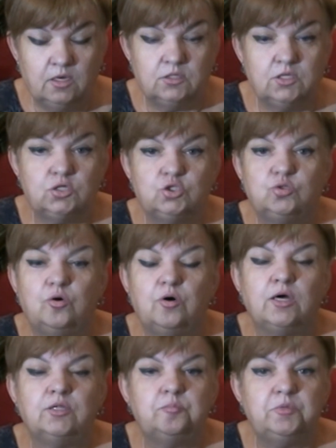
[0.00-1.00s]
Так что
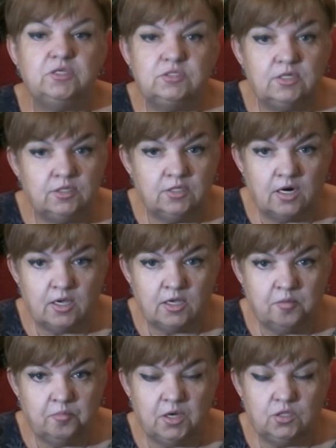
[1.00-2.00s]
от мыслей,
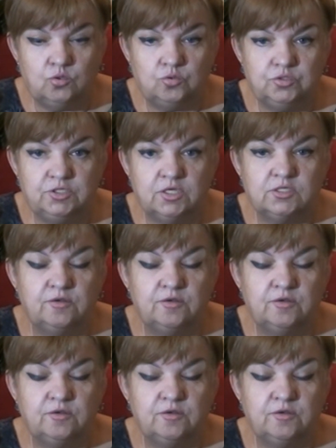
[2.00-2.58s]
дорогие мои друзья,